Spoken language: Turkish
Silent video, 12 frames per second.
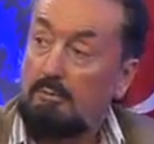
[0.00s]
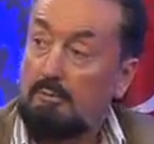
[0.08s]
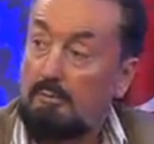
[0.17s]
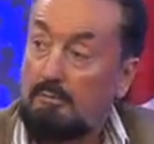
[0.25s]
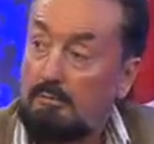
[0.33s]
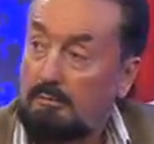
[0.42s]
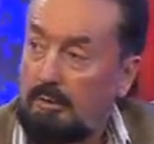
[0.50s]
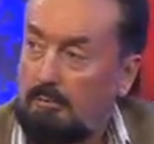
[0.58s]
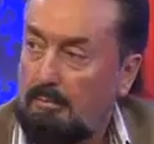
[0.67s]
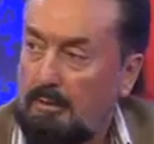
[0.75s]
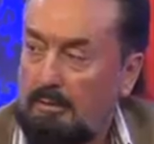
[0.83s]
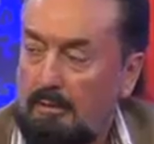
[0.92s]
Bu
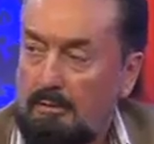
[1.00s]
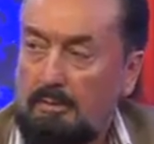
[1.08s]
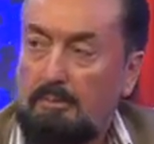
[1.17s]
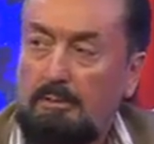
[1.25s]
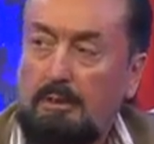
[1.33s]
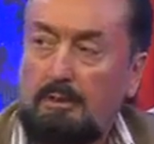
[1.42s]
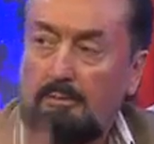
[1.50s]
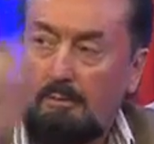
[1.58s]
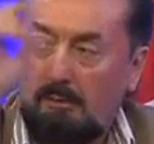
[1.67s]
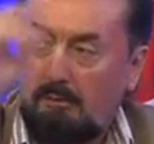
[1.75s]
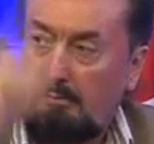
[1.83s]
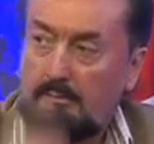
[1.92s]
çemberli taşta bir taş
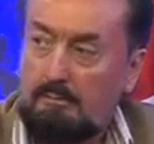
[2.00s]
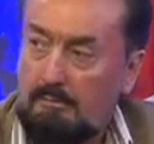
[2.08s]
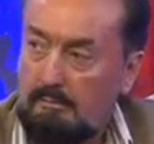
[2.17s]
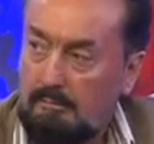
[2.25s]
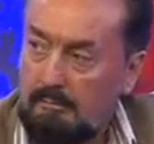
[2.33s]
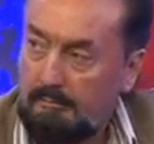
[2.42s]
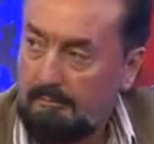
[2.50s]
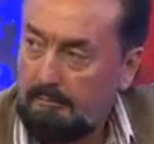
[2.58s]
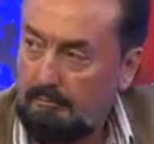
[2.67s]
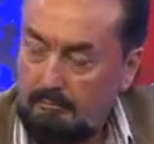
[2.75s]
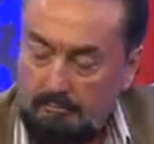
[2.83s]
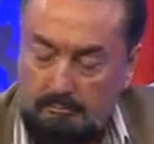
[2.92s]
var.
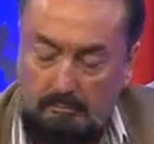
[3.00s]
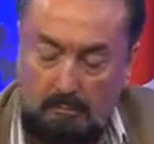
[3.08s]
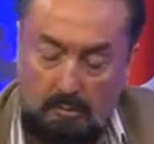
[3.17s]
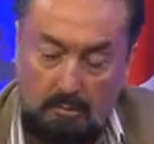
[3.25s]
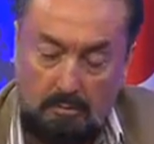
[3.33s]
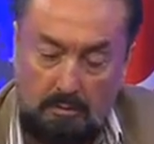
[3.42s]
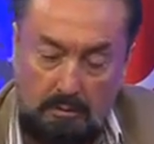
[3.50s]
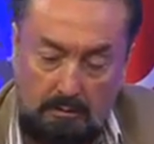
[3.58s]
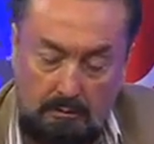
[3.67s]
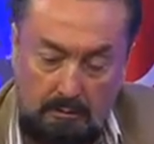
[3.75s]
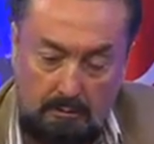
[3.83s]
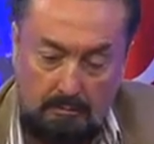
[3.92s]
Evet. Onun
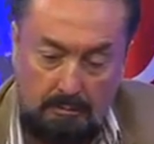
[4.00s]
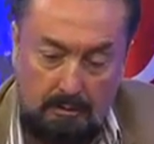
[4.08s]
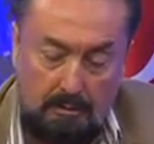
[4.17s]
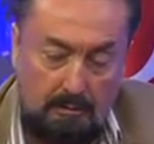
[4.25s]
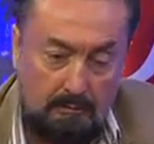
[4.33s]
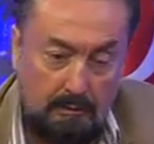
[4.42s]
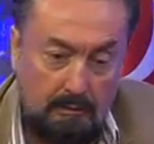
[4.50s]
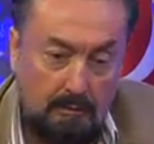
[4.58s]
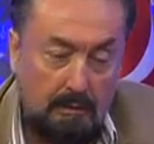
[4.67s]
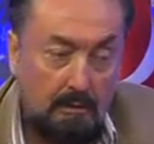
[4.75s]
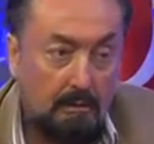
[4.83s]
altında da bir şeyler var.